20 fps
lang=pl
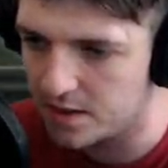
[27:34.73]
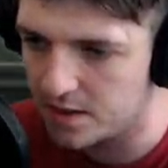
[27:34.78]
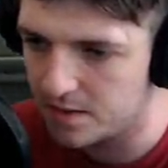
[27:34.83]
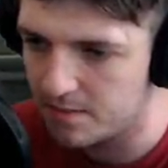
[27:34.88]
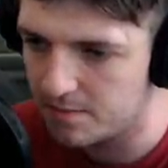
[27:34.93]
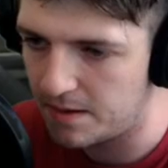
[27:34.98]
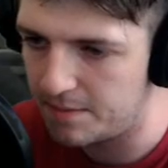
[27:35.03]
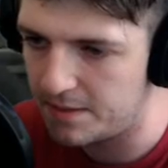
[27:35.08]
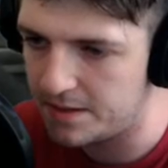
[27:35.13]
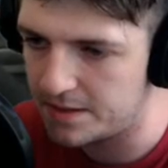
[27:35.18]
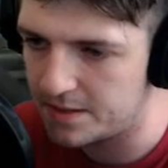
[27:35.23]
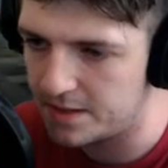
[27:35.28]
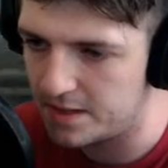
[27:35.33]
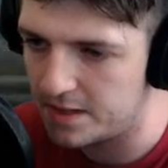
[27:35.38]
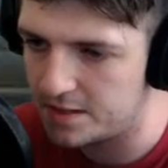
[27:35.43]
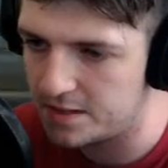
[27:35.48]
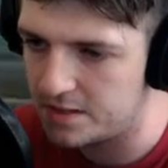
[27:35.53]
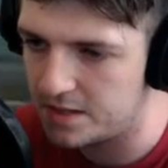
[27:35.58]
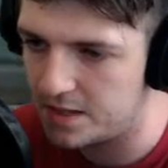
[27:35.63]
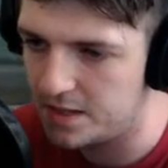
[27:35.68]
Mam nadzieję,
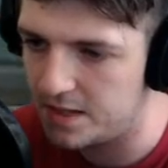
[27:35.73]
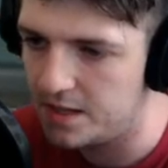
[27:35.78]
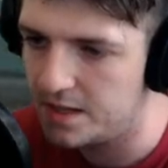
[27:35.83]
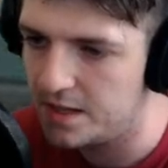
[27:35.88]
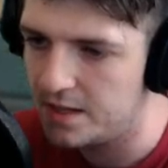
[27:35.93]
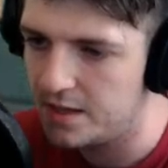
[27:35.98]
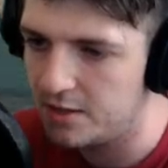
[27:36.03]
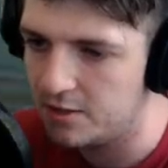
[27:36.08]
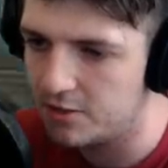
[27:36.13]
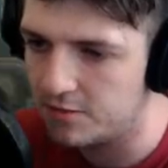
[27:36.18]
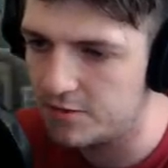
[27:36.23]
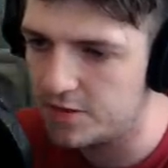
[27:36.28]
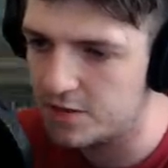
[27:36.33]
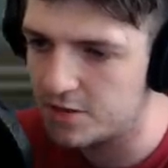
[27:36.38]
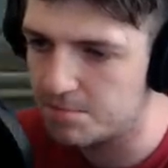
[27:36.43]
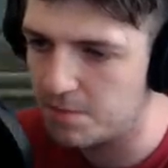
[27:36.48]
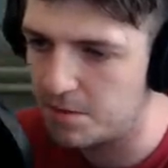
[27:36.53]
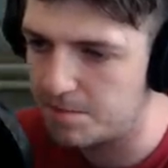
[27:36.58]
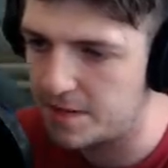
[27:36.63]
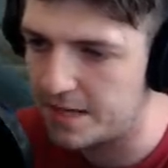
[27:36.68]
że również
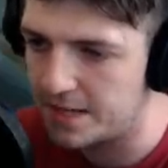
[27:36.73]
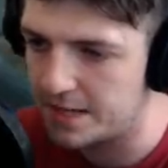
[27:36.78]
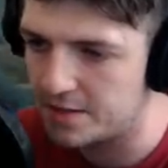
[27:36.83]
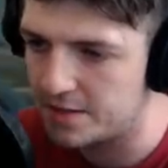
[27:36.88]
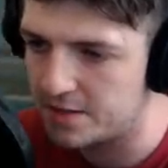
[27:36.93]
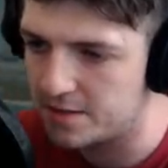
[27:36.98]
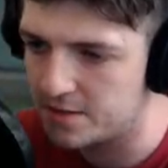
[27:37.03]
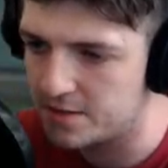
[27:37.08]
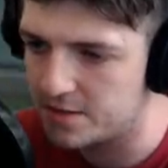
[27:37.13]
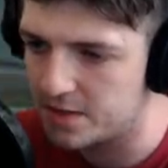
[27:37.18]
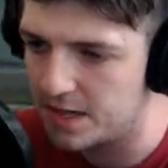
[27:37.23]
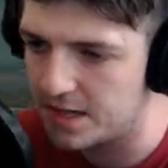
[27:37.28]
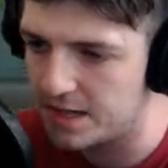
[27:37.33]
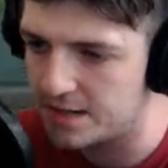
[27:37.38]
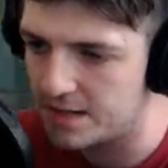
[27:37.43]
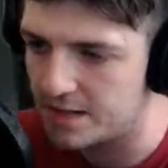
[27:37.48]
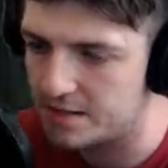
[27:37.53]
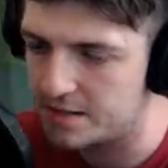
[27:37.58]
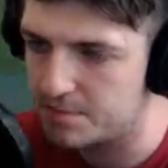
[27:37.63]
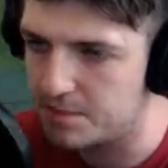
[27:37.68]
popieracie to, co ja
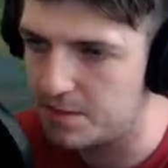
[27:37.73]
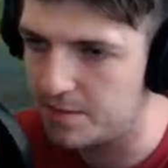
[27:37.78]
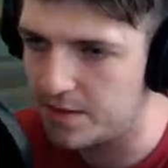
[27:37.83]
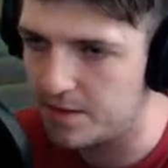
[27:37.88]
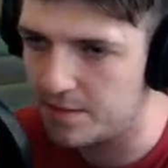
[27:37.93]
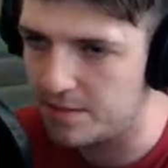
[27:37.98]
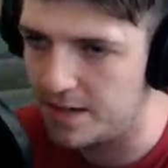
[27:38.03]
teraz powiem,